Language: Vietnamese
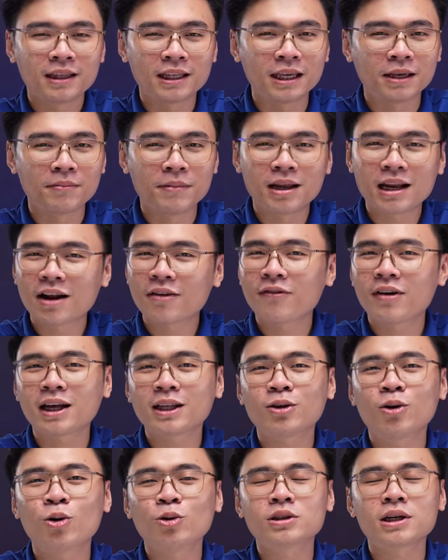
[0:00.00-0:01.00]
thì bên An Phát
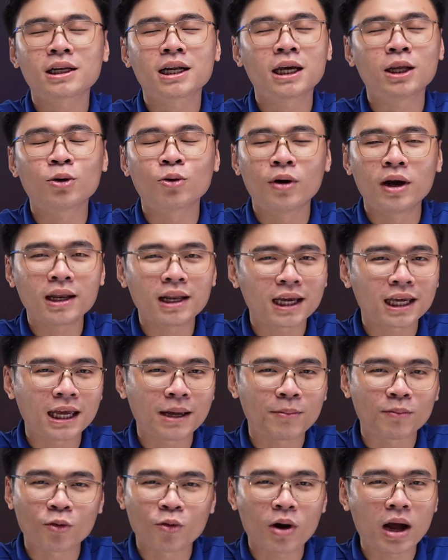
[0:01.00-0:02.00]
hỗ trợ đầy đủ hết anh
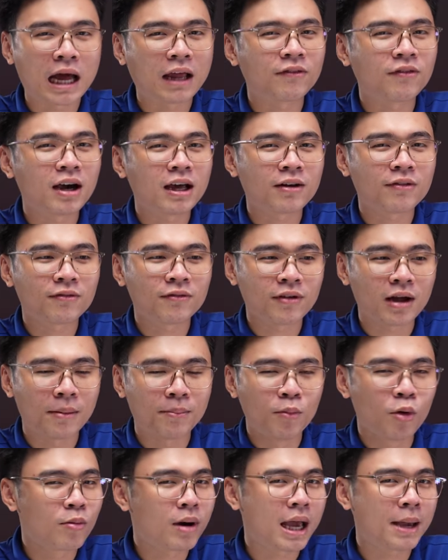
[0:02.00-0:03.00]
em qua An Phát và
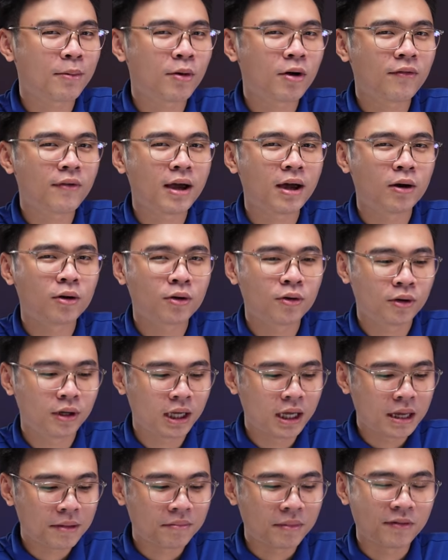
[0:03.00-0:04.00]
múc ngày em nó về thôi
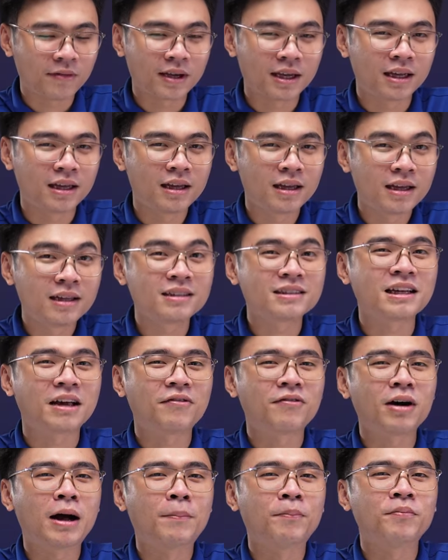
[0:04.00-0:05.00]
bởi vì sản
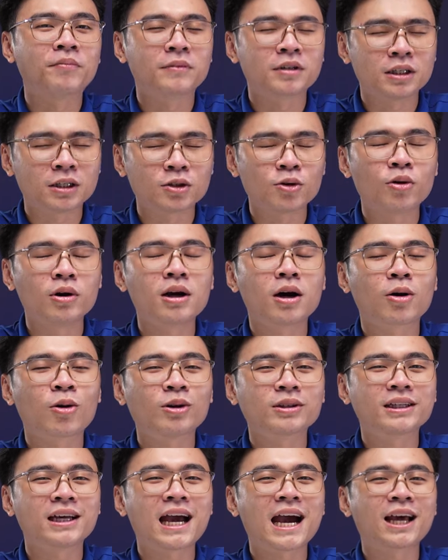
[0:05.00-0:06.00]
phẩm số lượng
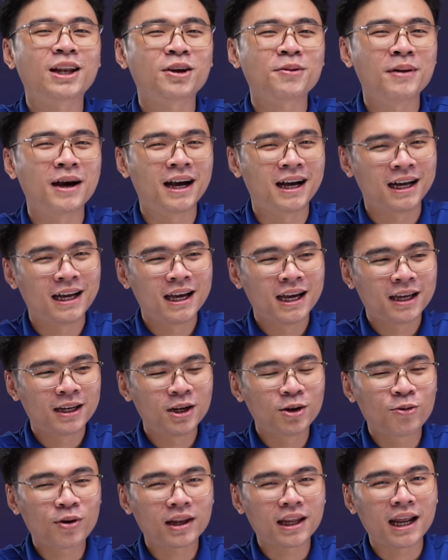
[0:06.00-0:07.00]
có giới hạn thôi mà
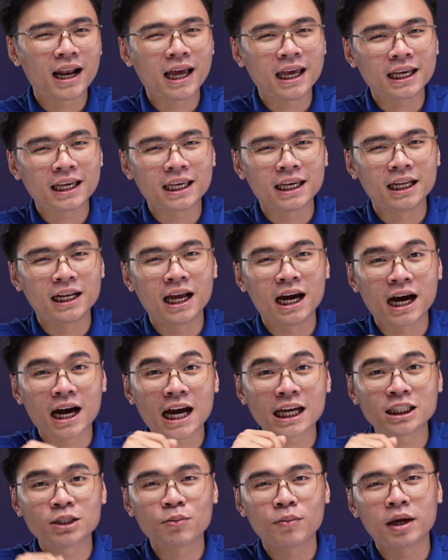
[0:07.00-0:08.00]
đừng quên để lại ý kiến ở
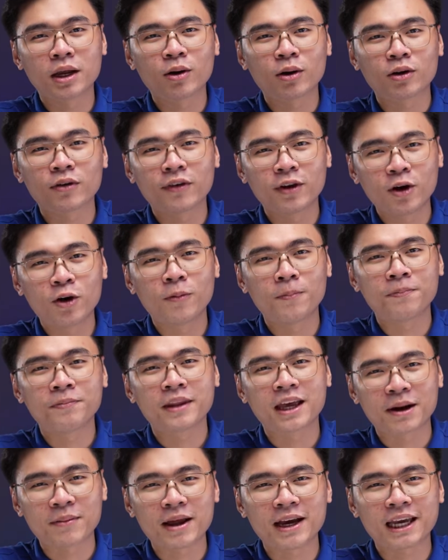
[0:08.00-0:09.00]
ngay giúp bình luận video
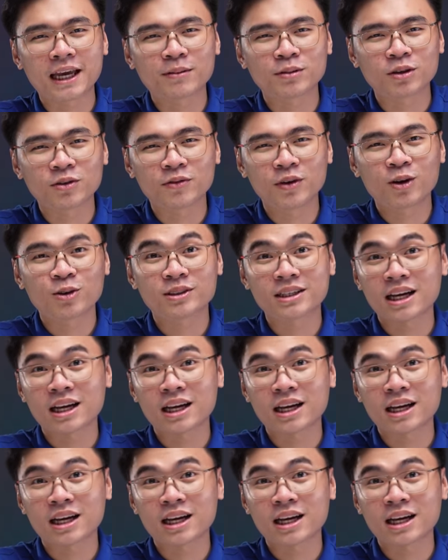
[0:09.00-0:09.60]
hẹn gặp lại anh em trong những video